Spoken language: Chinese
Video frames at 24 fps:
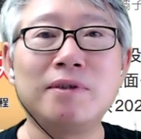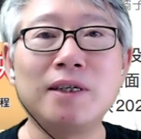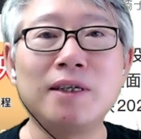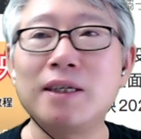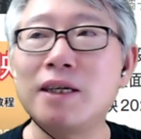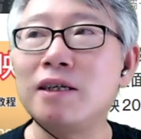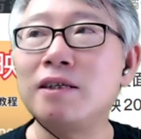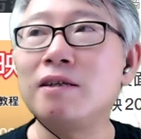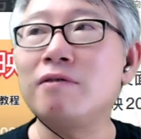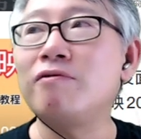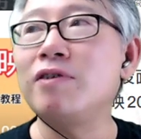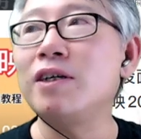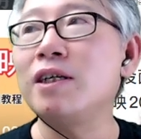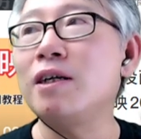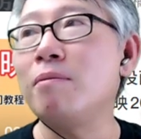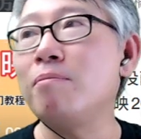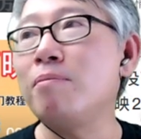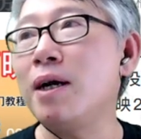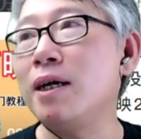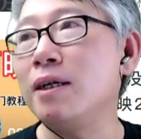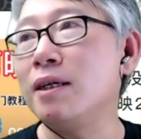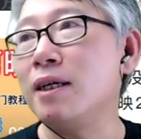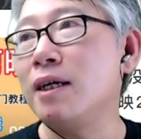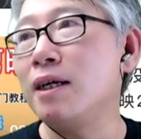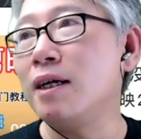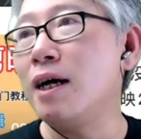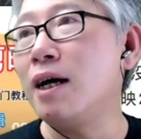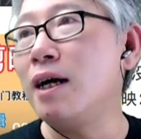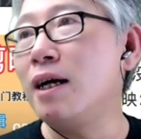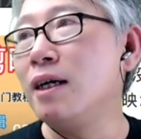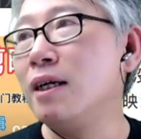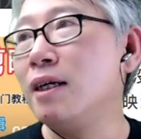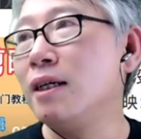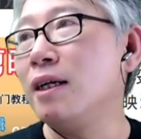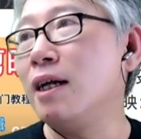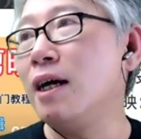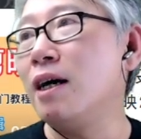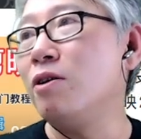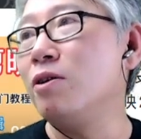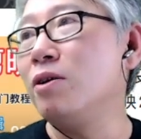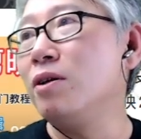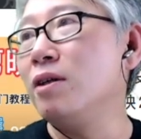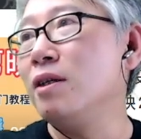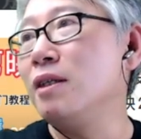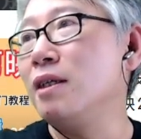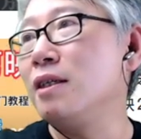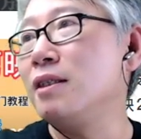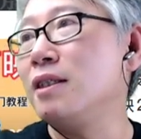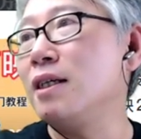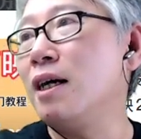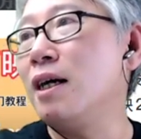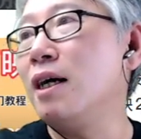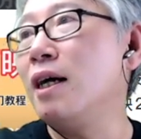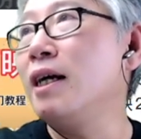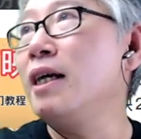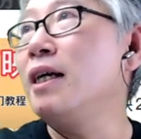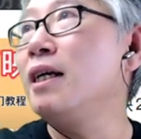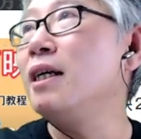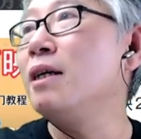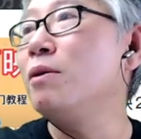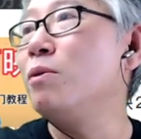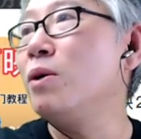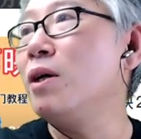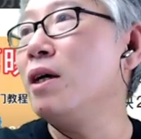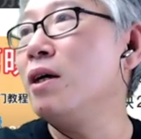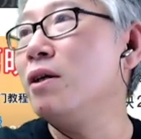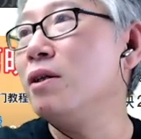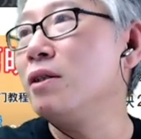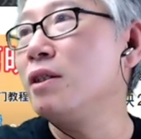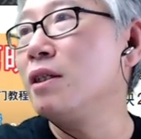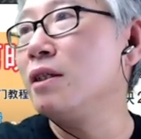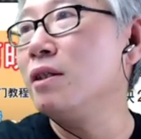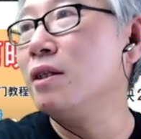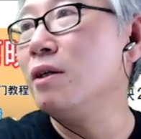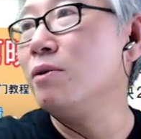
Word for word: 这一点是非常棒的啊。然后你也讲，哎，我要